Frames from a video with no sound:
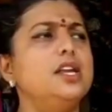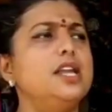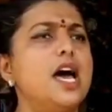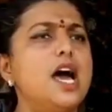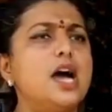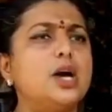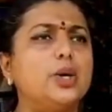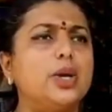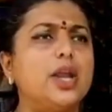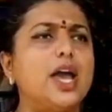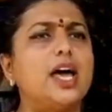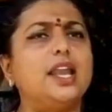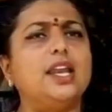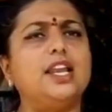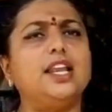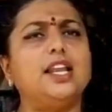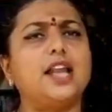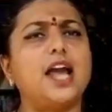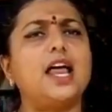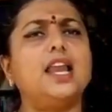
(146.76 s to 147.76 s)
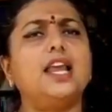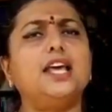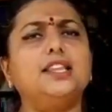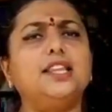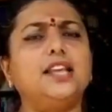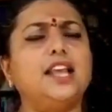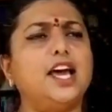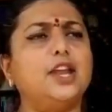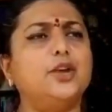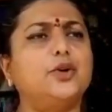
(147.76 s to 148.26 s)
నాకు
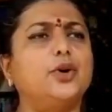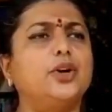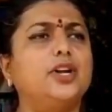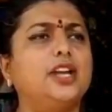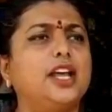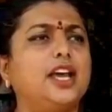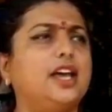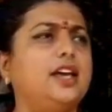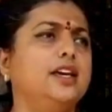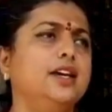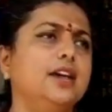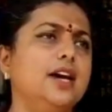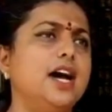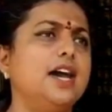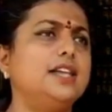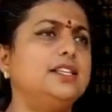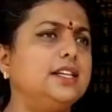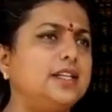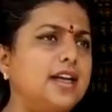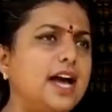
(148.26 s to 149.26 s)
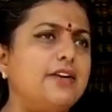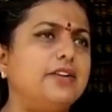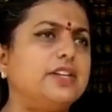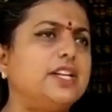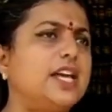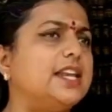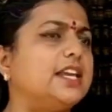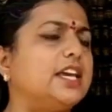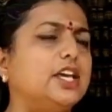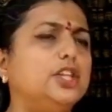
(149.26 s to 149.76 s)
రాలేదులే అనుకుంటే అది
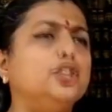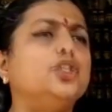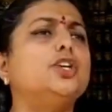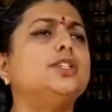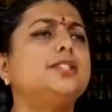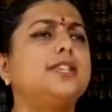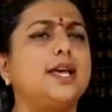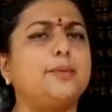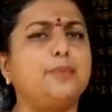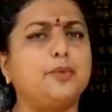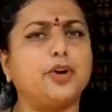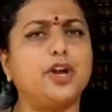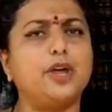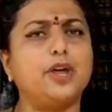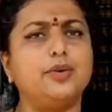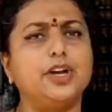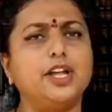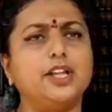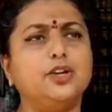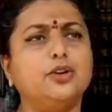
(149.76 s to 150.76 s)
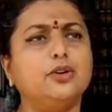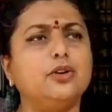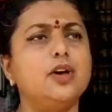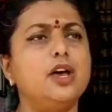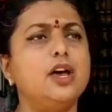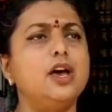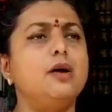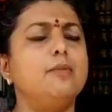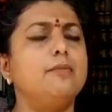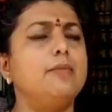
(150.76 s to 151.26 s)
రావడానికి ఎంతో సేపు కూడా ఉండదు
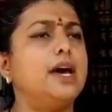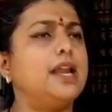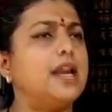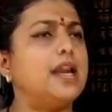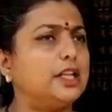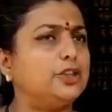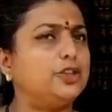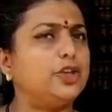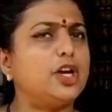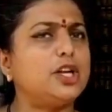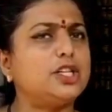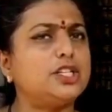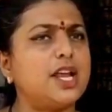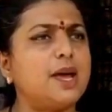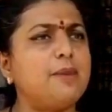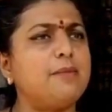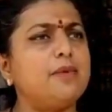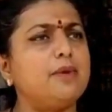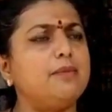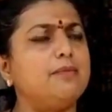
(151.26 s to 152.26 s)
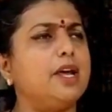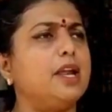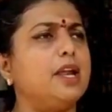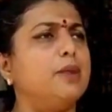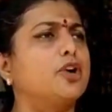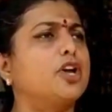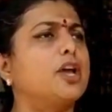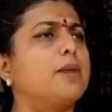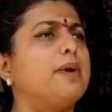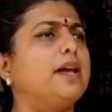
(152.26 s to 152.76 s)
మన అదృష్టం మన
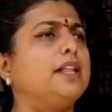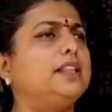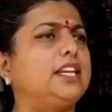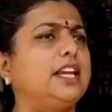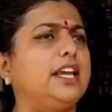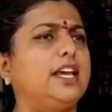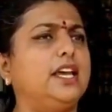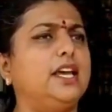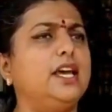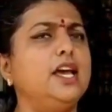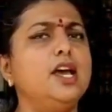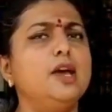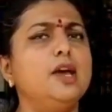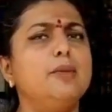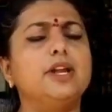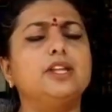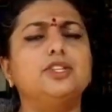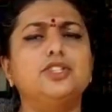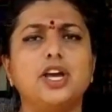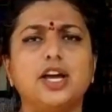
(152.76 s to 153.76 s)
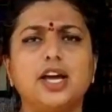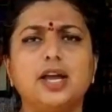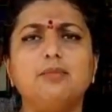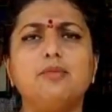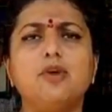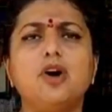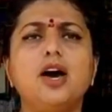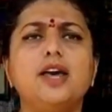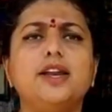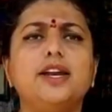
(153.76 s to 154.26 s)
ముఖ్యమంత్రి మరి
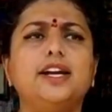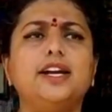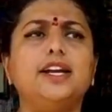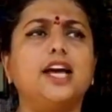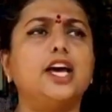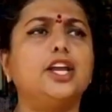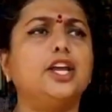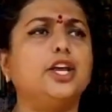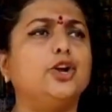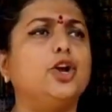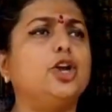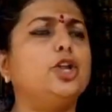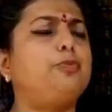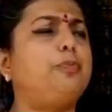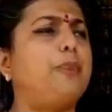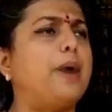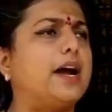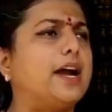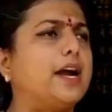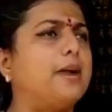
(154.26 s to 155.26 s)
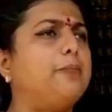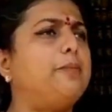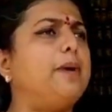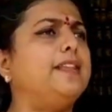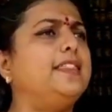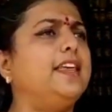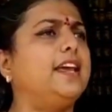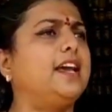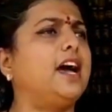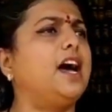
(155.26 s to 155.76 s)
జగన్మోహన్ రెడ్డి గారు ఈరోజు
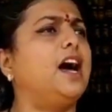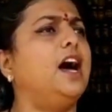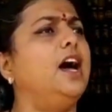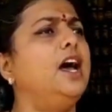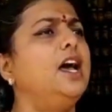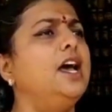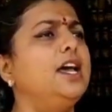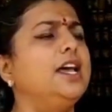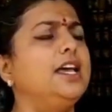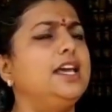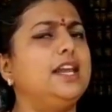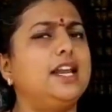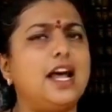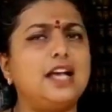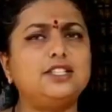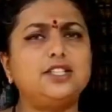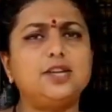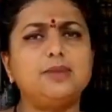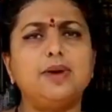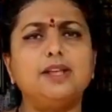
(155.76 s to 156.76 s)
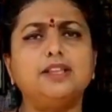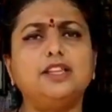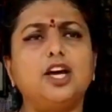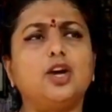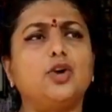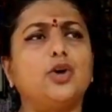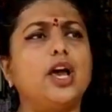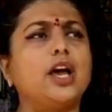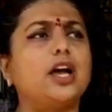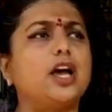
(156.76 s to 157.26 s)
పగడ్బందీగా ఈ రాష్ట్రం
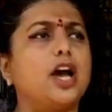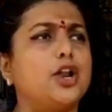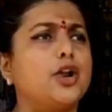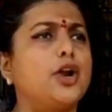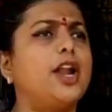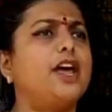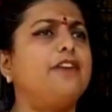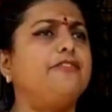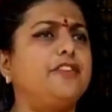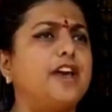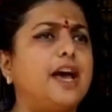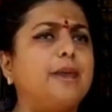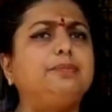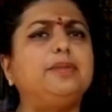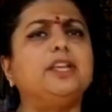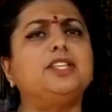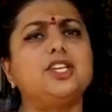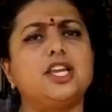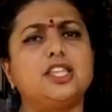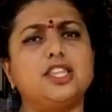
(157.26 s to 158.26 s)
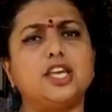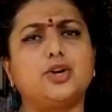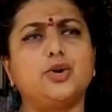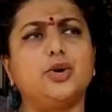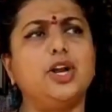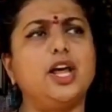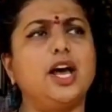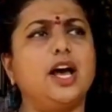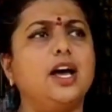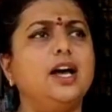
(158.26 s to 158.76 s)
అంతా కూడా కరోనా వ్యాప్తి
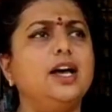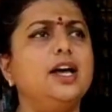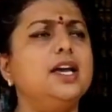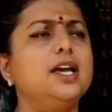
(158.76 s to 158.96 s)
చెందకుండా